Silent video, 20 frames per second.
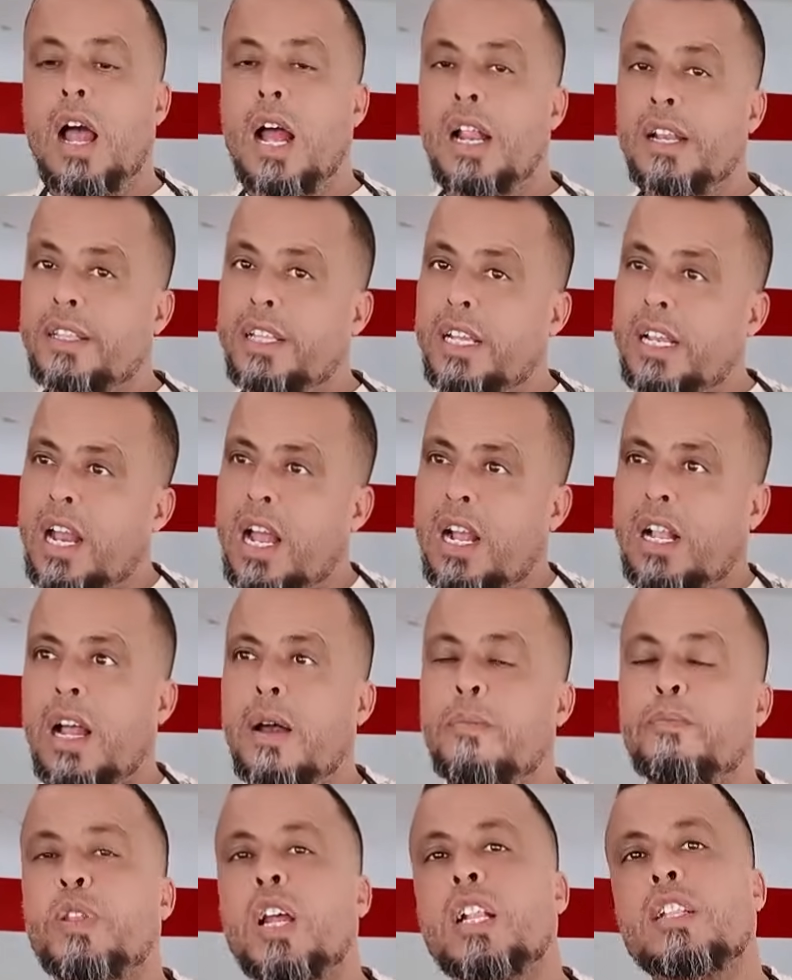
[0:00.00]
عندي
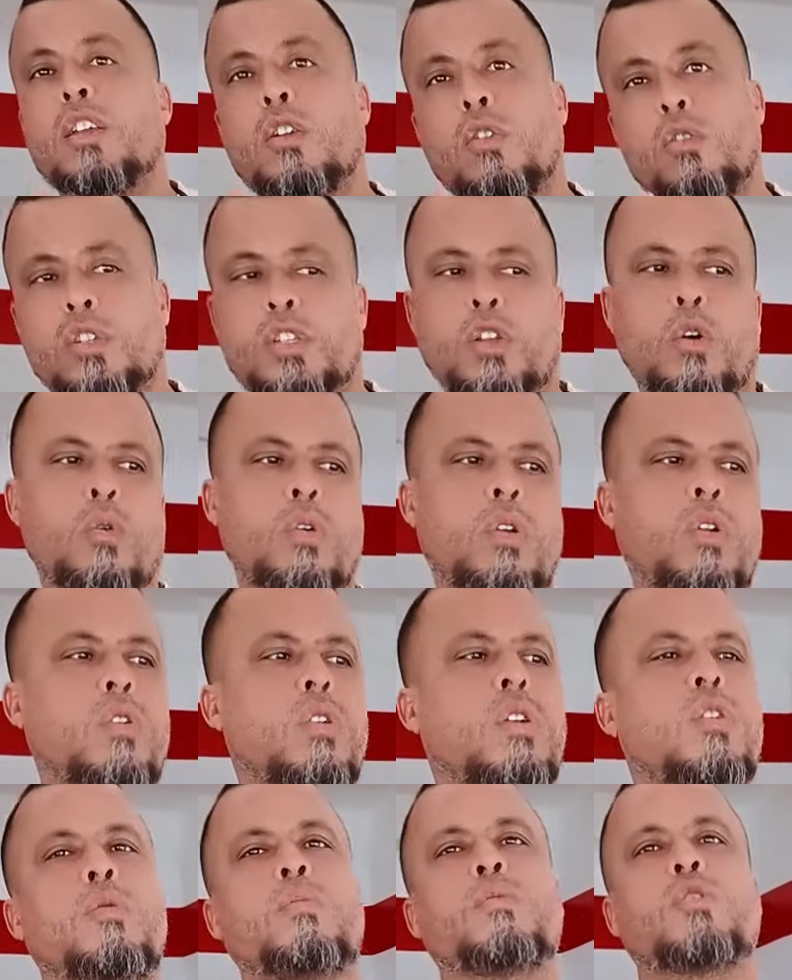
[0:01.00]
لكبت نديرو نصوروا
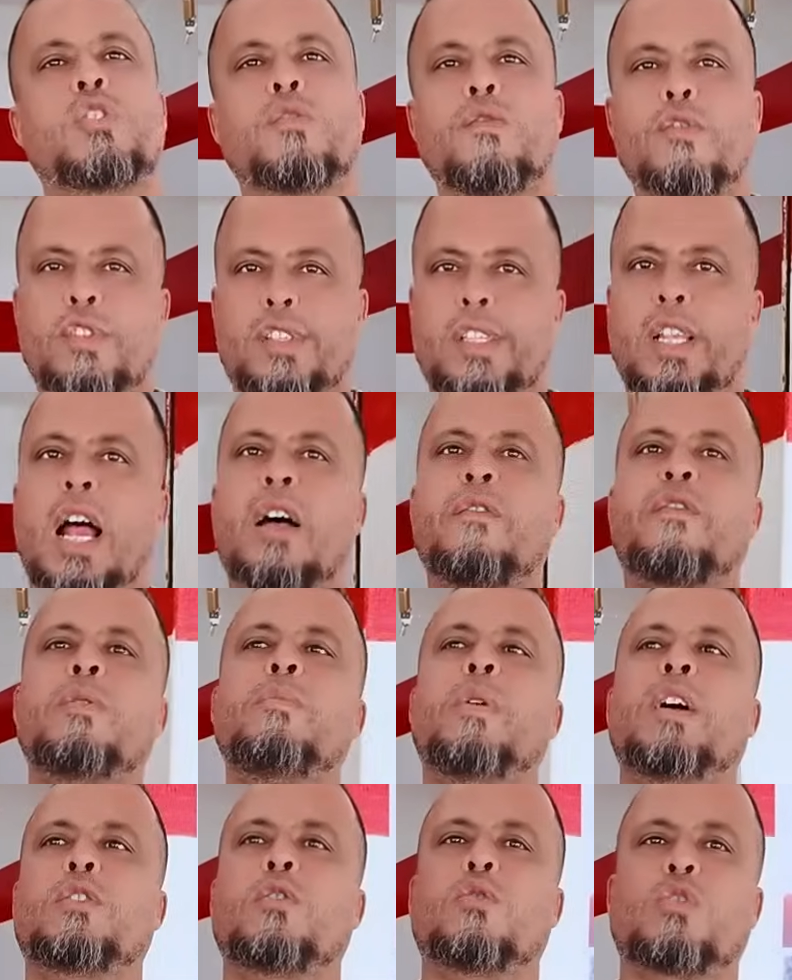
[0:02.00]
لهم يشوفوا السلعه فين
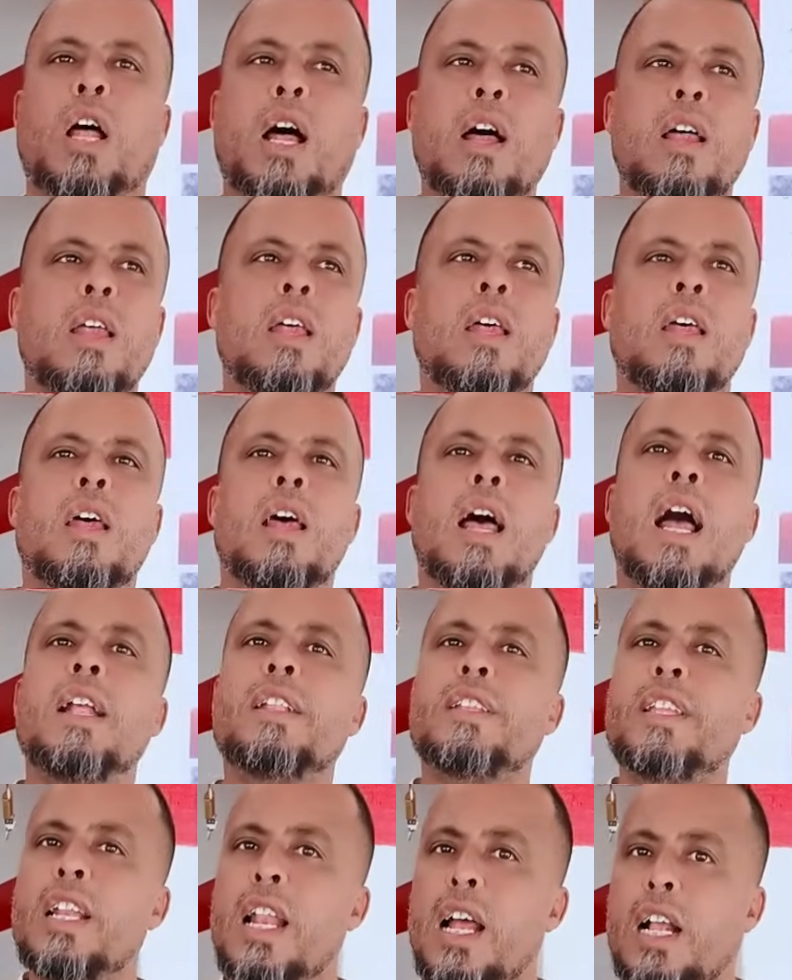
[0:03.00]
محطوطه يعني هي
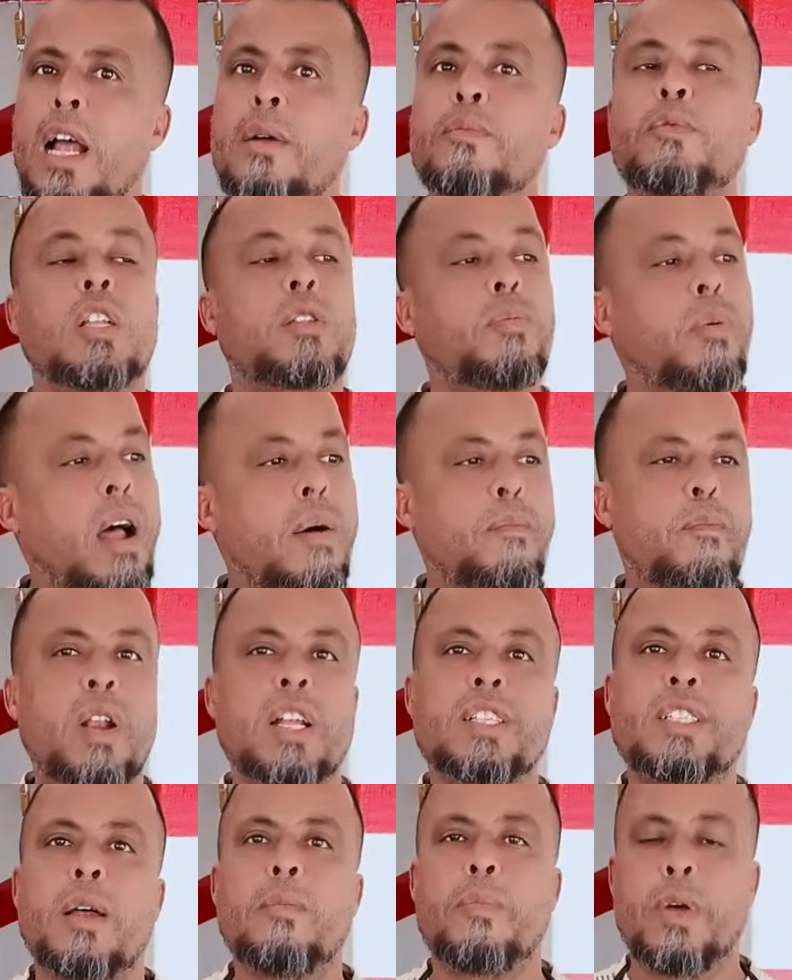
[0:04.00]
عندي لكبت تبقى
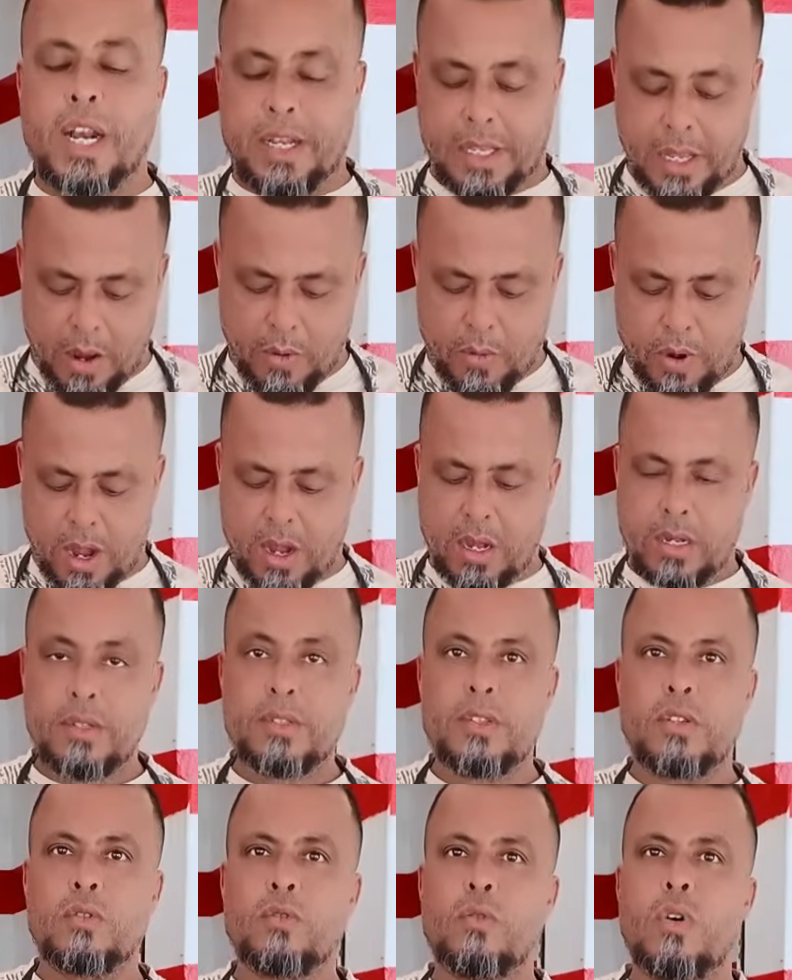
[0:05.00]
بلاصه بارده واه
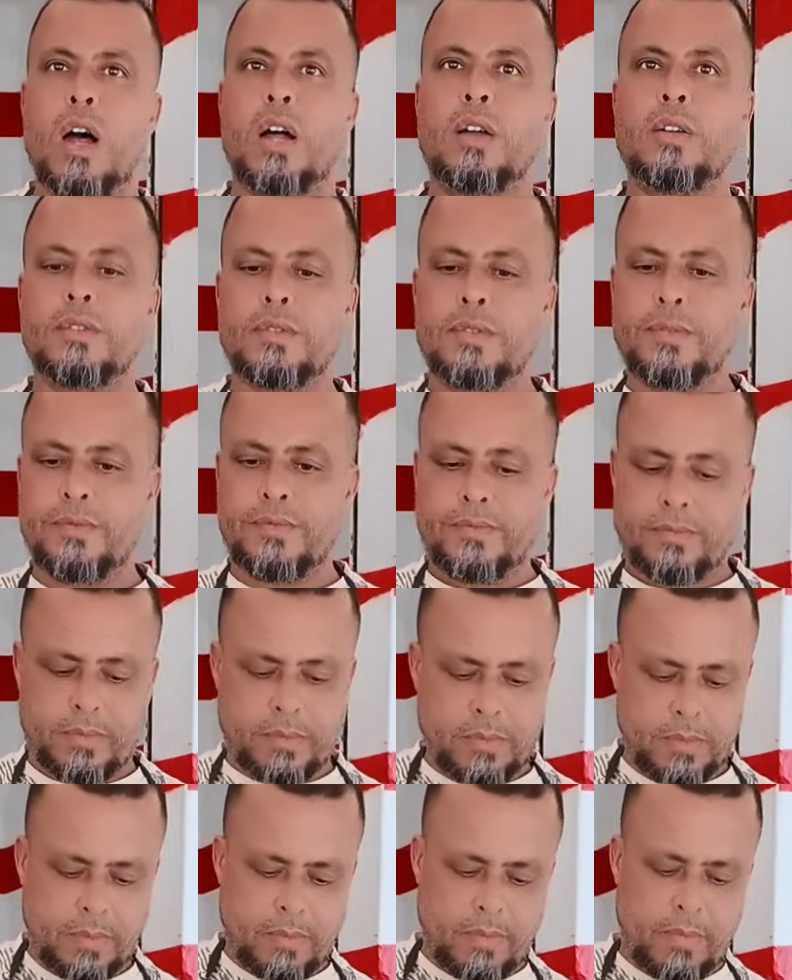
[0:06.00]
وما يشوف ما
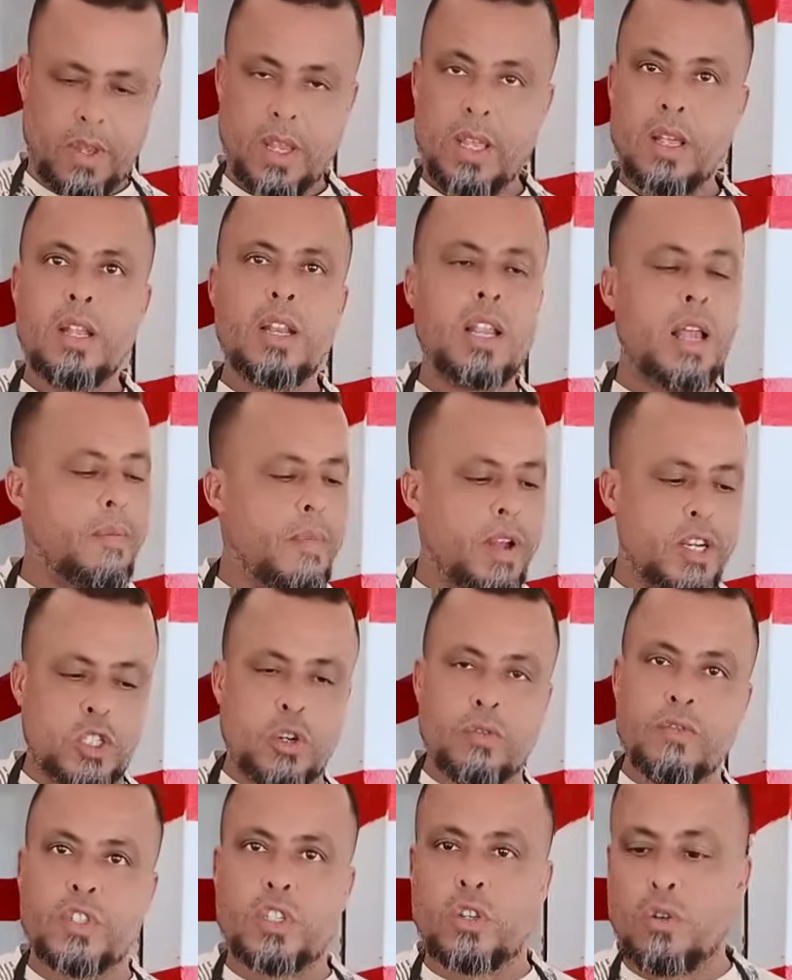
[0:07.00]
تشوفش الضوء لا ما
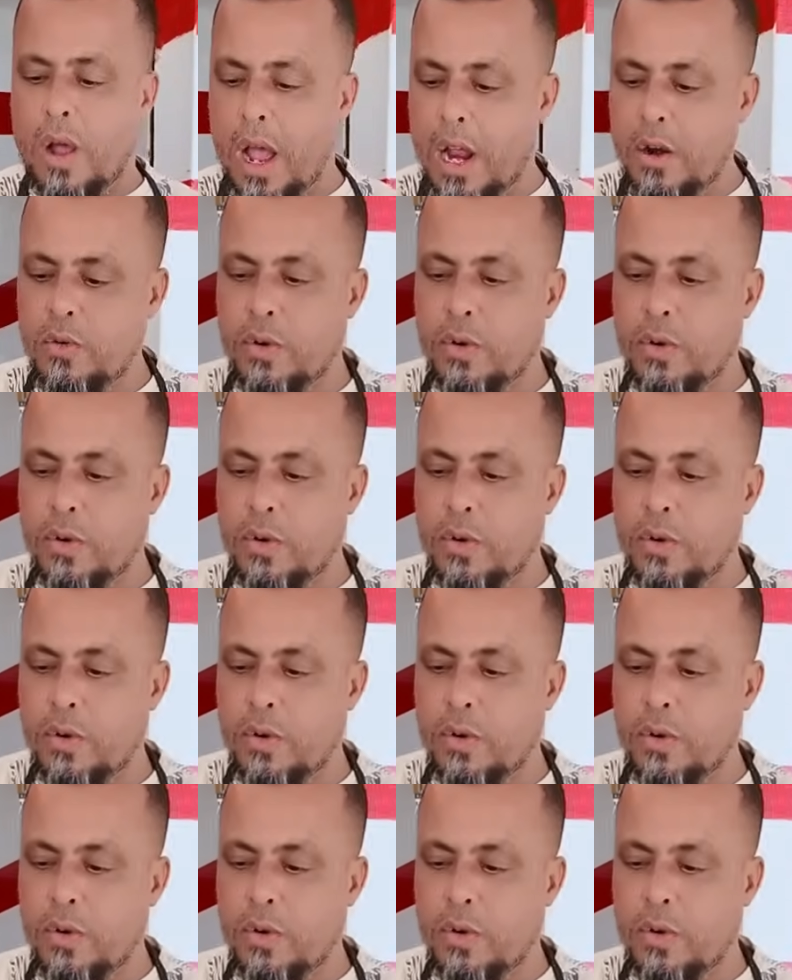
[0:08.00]
تشوفش الضوء